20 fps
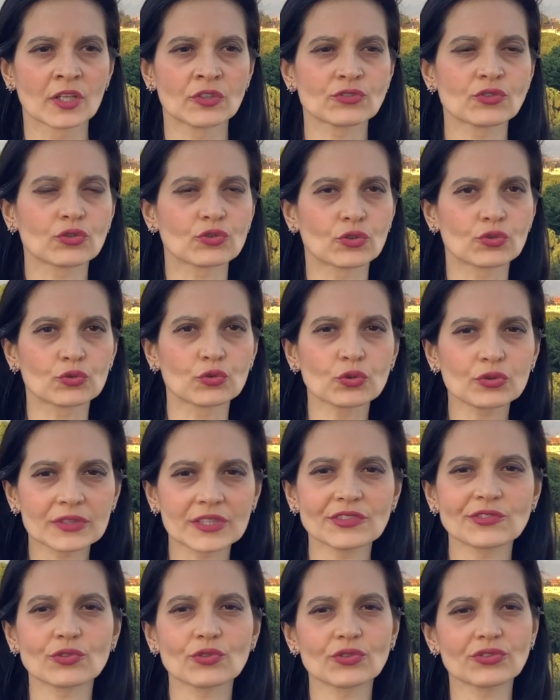Sono
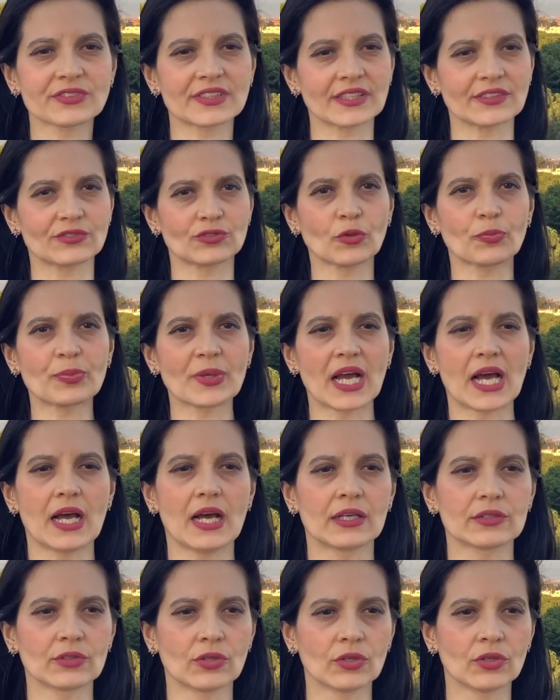tutti sullo stesso
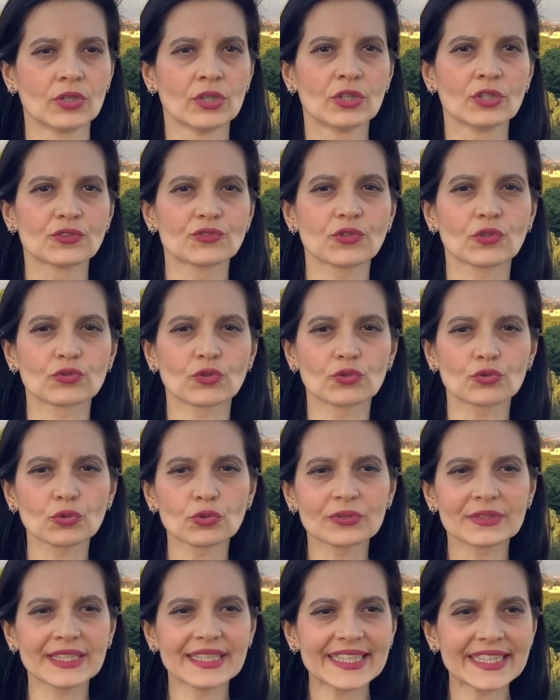piano, sono
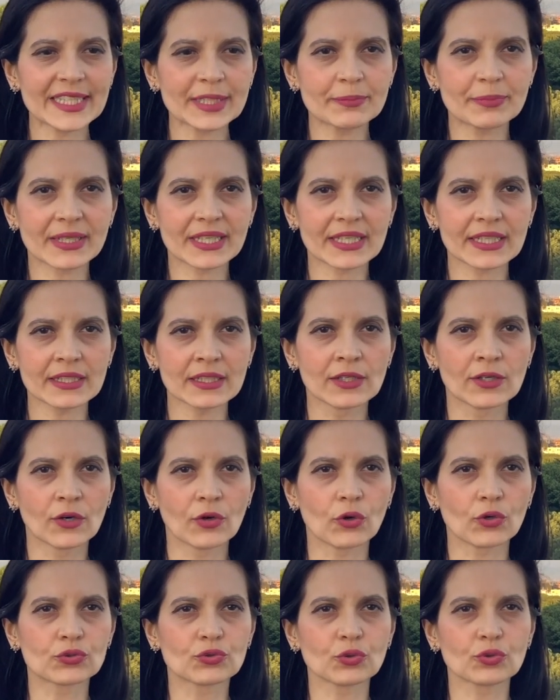tutti liberi
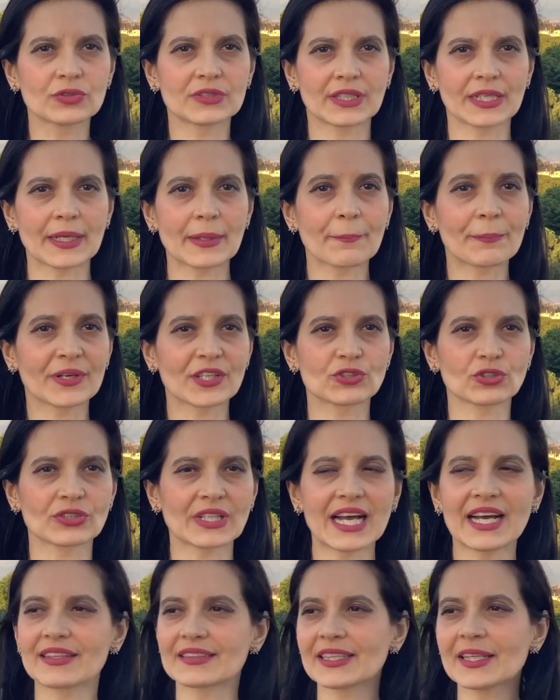o tutti
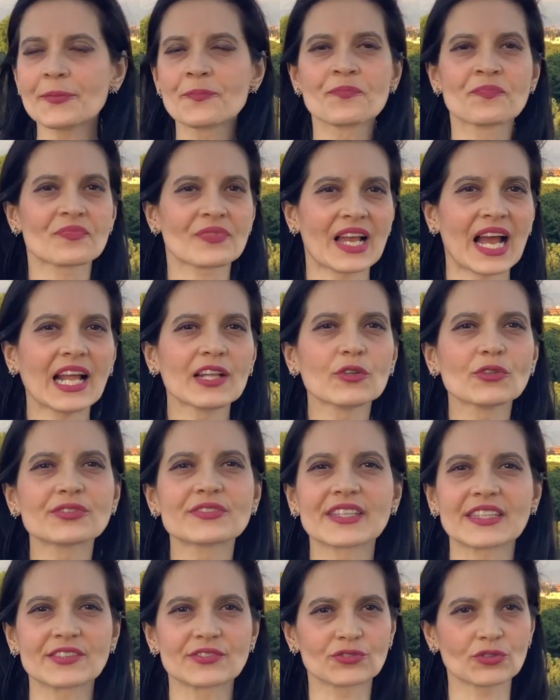imprigionati allo
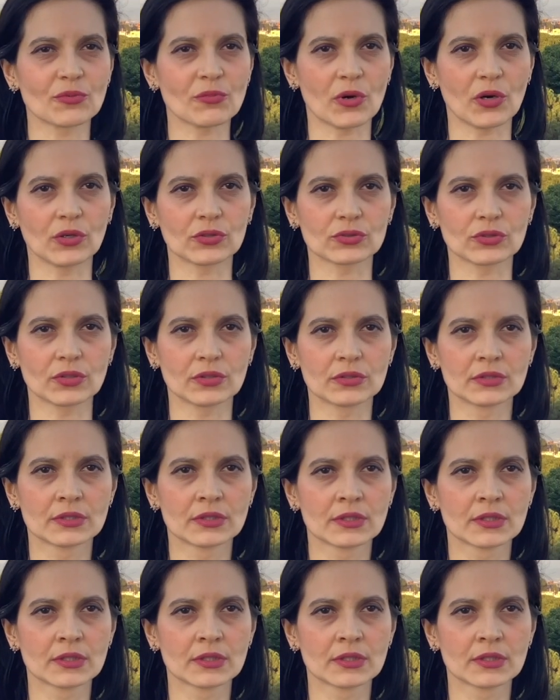stesso modo.